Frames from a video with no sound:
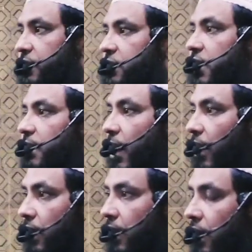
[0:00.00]
হচ্ছে
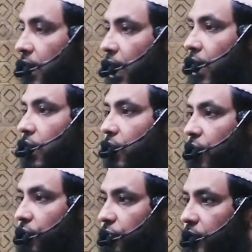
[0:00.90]
ইমান আল
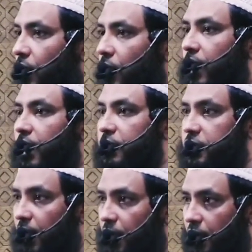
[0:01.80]
হৌফ ও
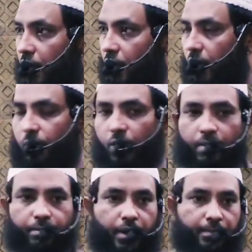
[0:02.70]
রাজা অল
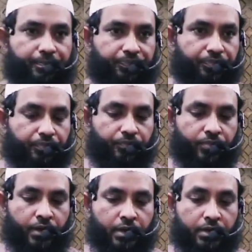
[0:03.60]
মহাব্বা
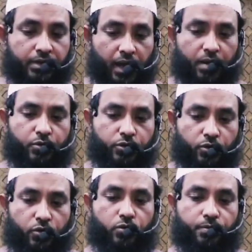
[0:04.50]
তার মতো
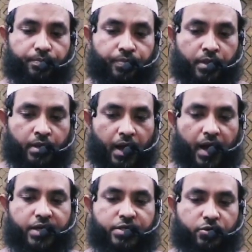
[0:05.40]
অনুরূপ
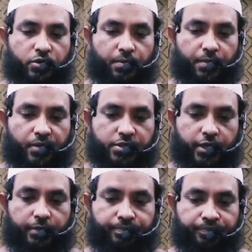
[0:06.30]
আরেকটি কথা পাওয়া
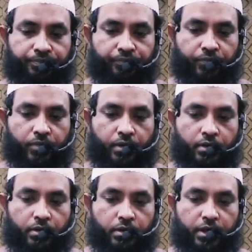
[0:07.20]
যায়
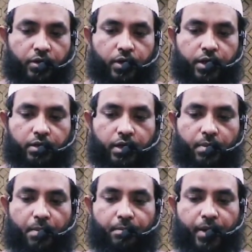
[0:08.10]
তিনি হলেন
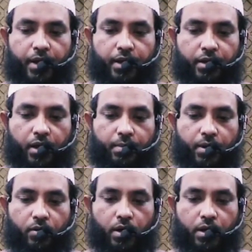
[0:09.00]
ইমাম বাইহাকি
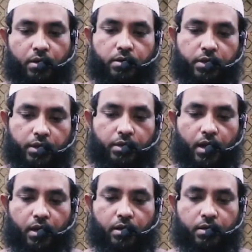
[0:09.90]
রাহেমাহুল্লাহ তিনি তার